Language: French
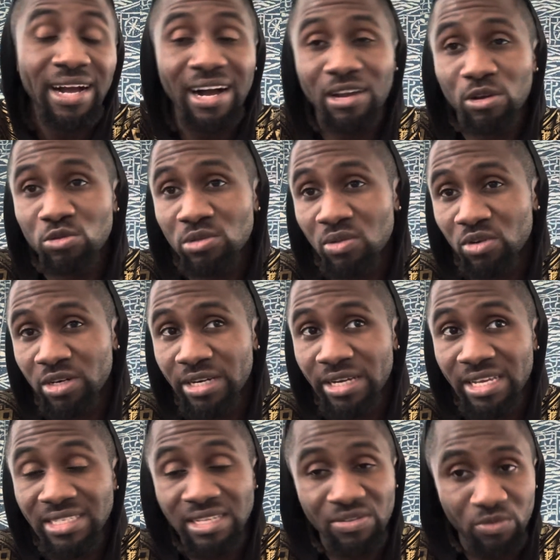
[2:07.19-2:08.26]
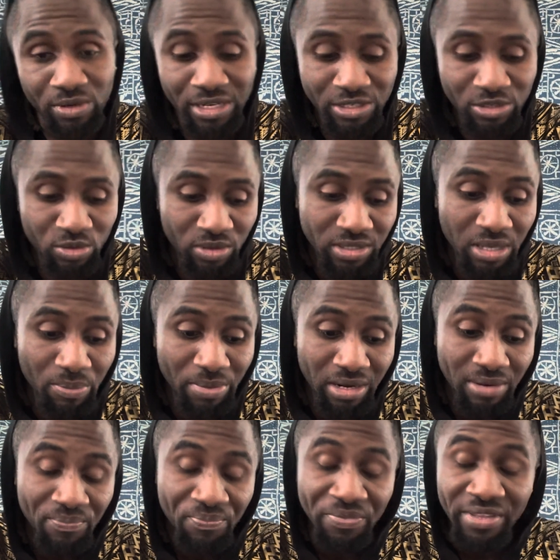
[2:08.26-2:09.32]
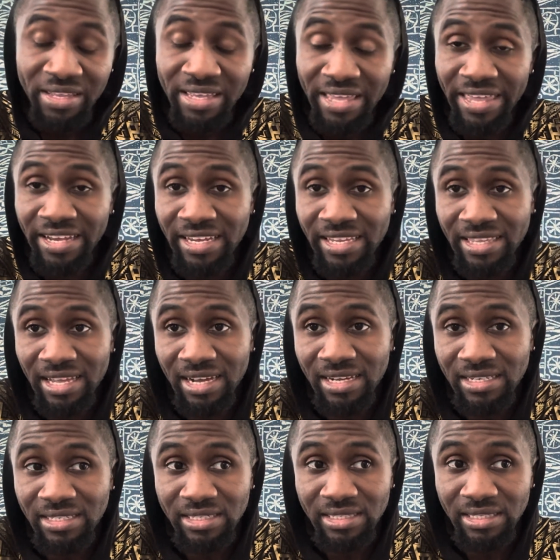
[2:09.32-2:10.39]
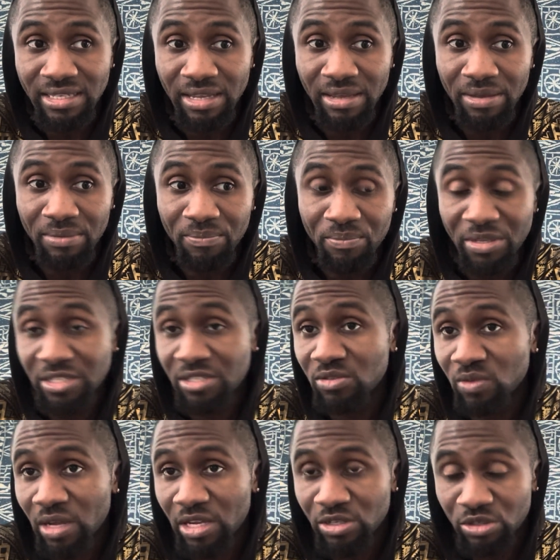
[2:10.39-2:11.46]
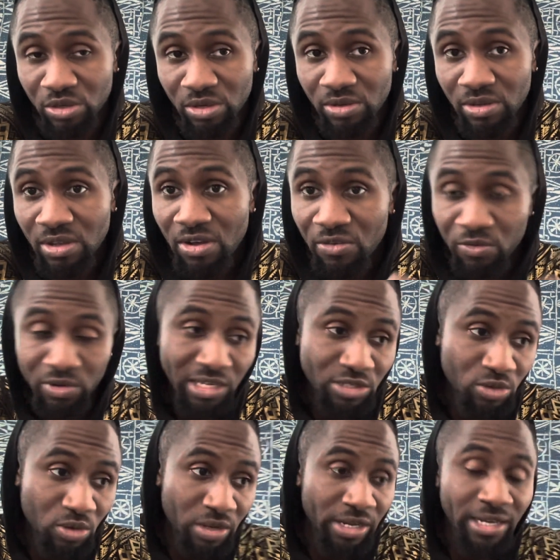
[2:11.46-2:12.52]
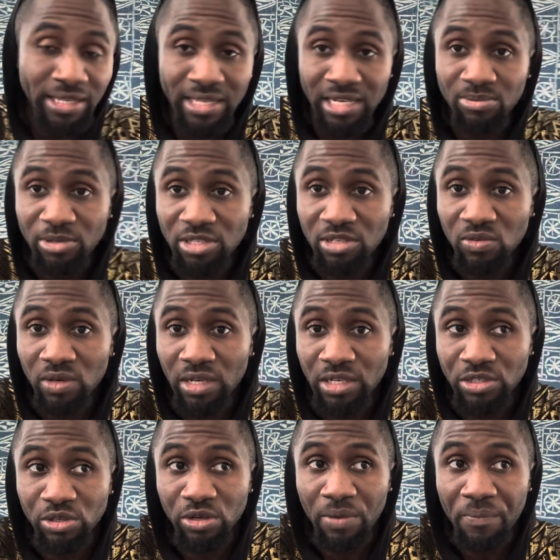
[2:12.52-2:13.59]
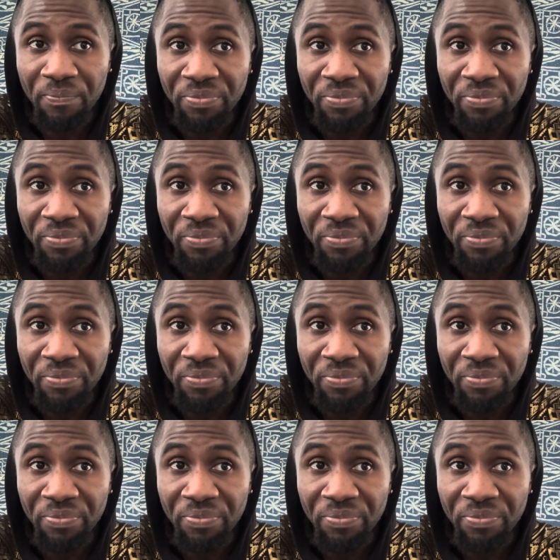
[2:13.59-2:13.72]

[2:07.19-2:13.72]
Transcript: Alors nous avons créé cette fondation qui s'appelle Héritage des Petits Voyageurs, Fondation Héritage Petits Voyageurs.